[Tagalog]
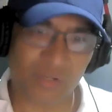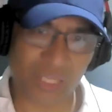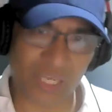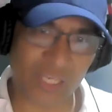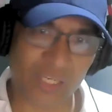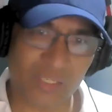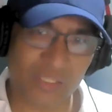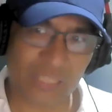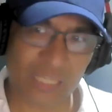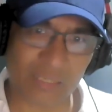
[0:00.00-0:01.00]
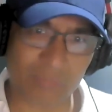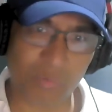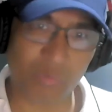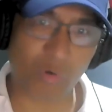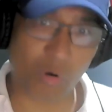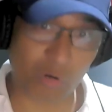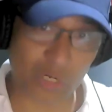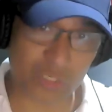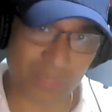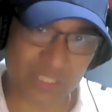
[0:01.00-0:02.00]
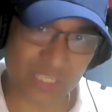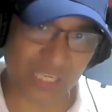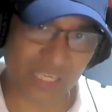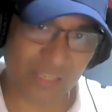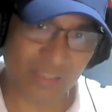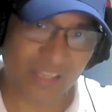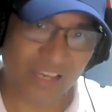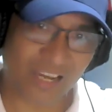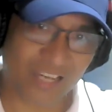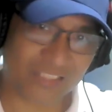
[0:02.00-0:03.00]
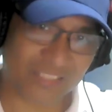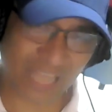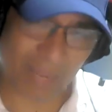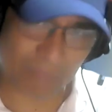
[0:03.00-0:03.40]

okay, tatakbong congressman si, uh,